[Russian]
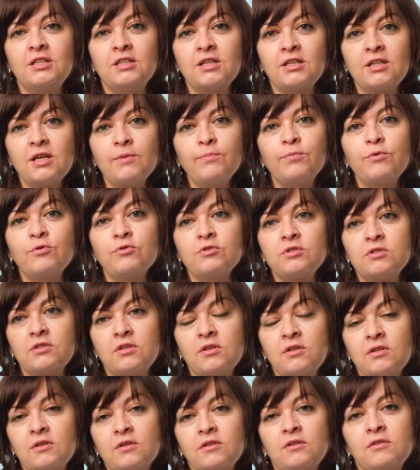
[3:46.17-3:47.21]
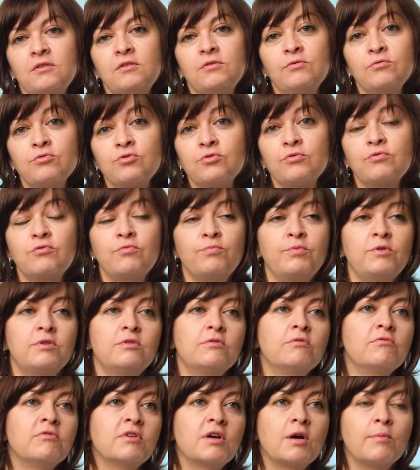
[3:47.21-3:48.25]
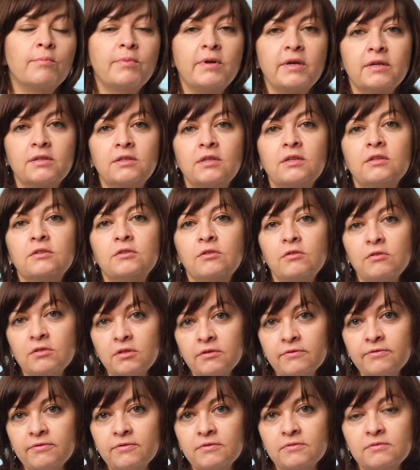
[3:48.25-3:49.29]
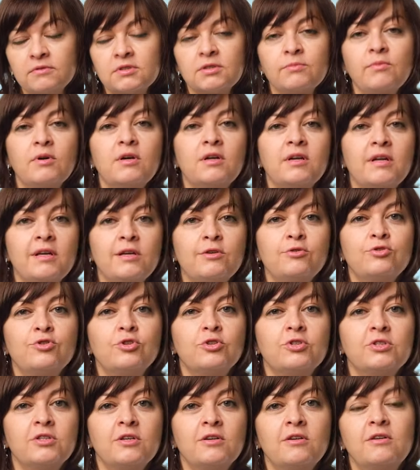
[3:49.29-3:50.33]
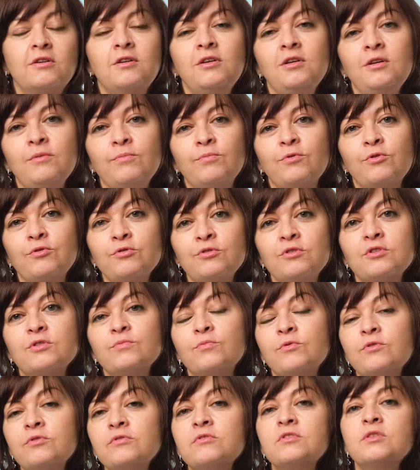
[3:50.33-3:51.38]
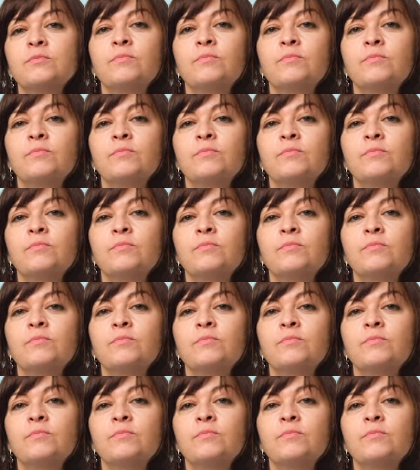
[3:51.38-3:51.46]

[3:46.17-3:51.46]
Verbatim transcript: тогда просто нужно купить новый комплект электродов, самоклеющихся и просто использовать с